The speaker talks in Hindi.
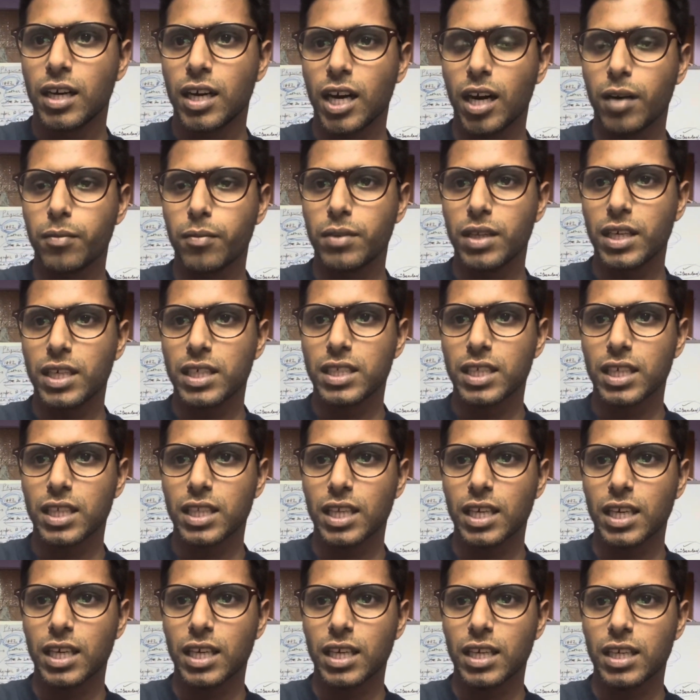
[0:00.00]
आप देख
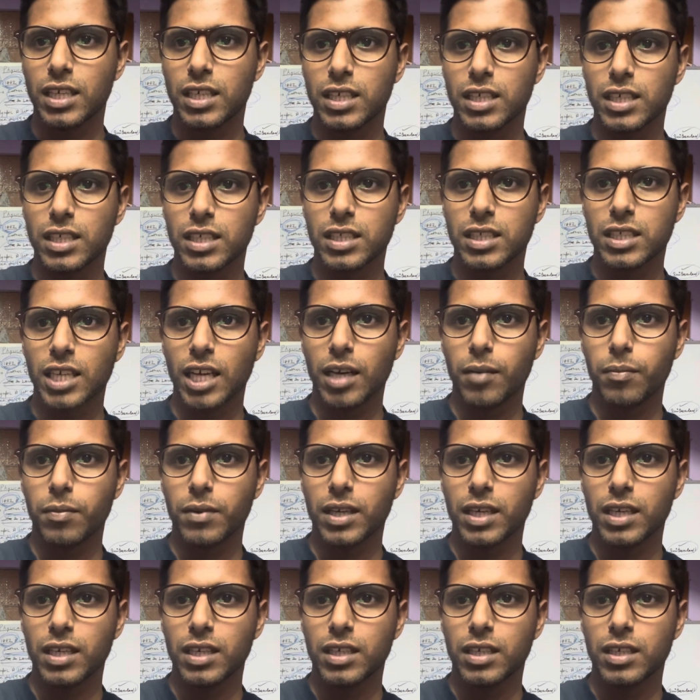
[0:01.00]
सकते हैं इस टाइप
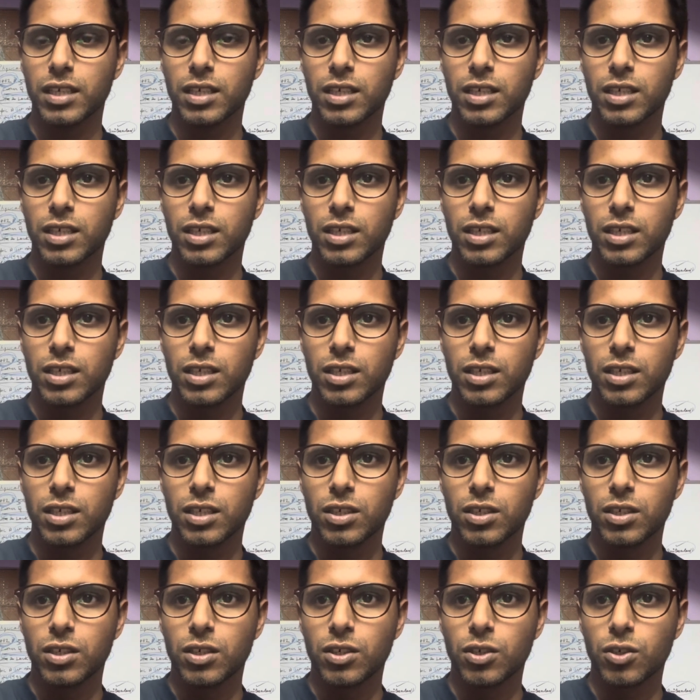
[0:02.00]
का
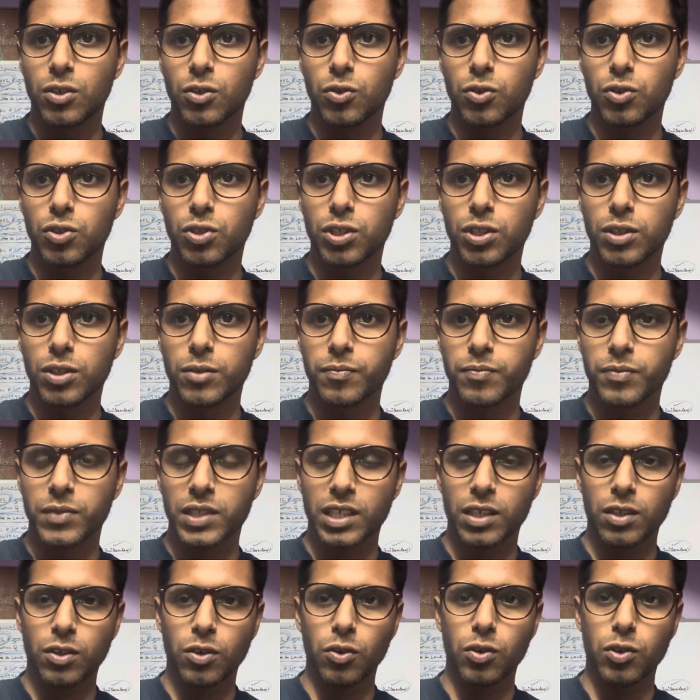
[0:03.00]
कुछ
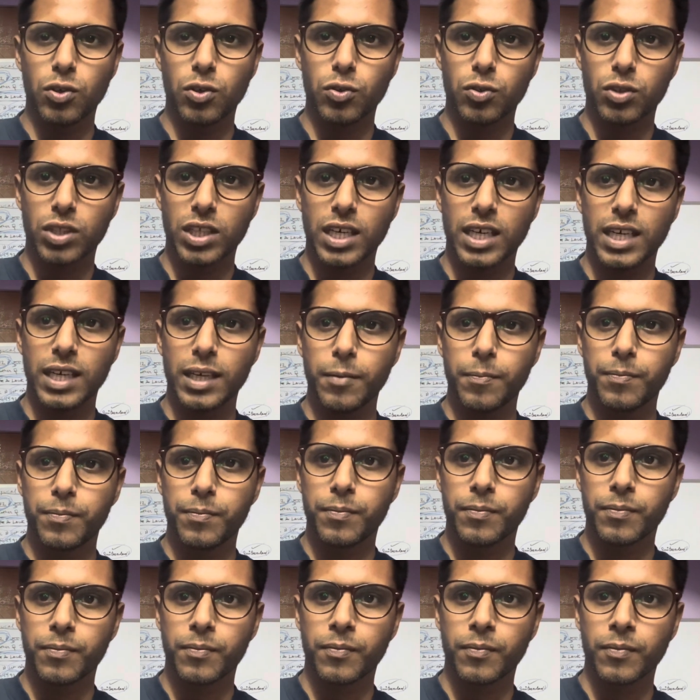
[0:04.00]
कोट होता है
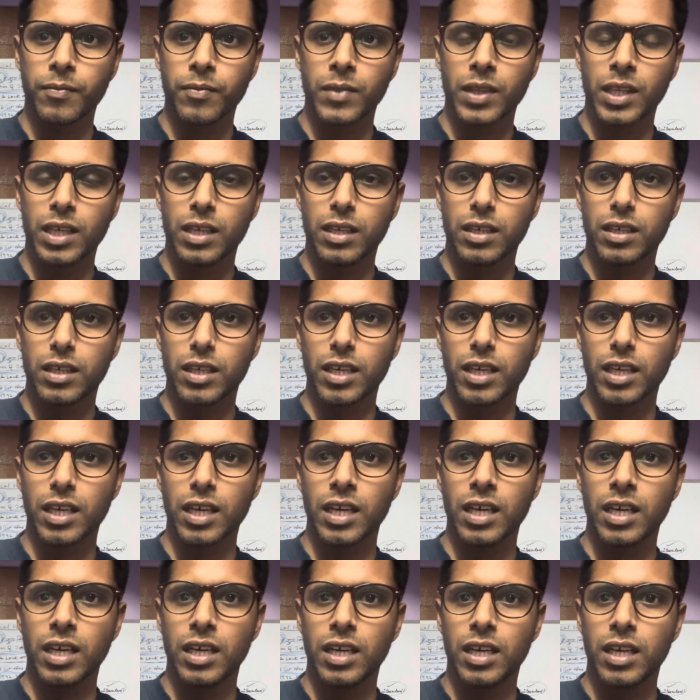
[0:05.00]
ठीक
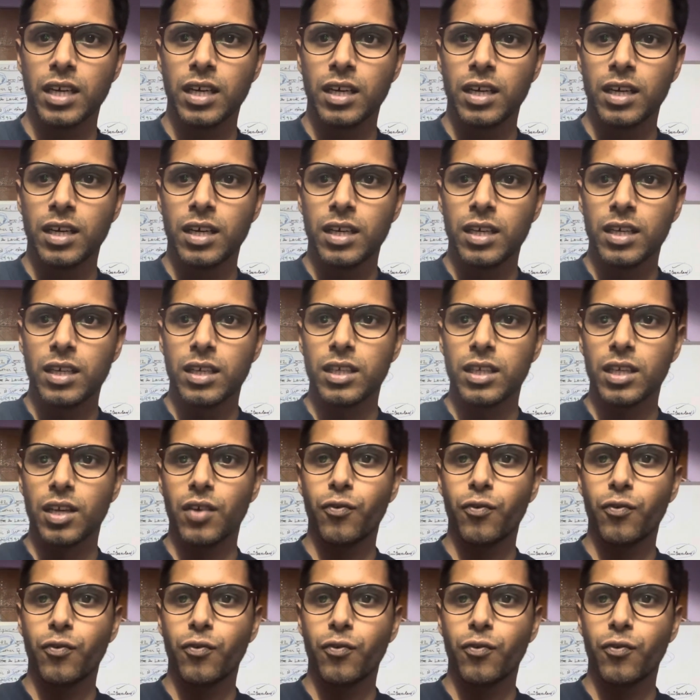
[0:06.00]
है ये